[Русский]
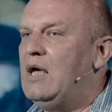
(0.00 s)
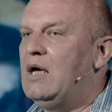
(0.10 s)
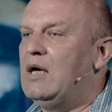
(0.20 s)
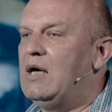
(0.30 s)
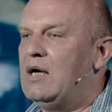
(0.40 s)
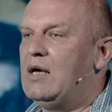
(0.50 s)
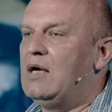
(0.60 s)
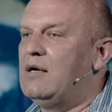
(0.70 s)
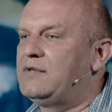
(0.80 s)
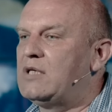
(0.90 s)

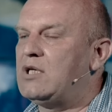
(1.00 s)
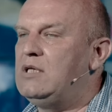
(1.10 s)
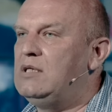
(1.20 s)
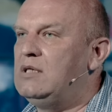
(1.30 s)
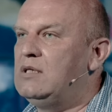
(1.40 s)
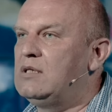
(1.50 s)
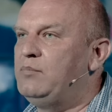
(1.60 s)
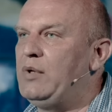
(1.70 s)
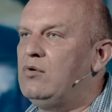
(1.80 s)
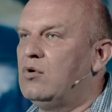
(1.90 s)
а, вторжение
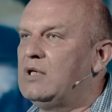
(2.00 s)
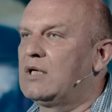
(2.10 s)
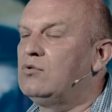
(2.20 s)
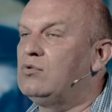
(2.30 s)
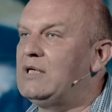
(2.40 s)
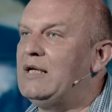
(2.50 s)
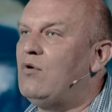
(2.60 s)
Наполеона, которое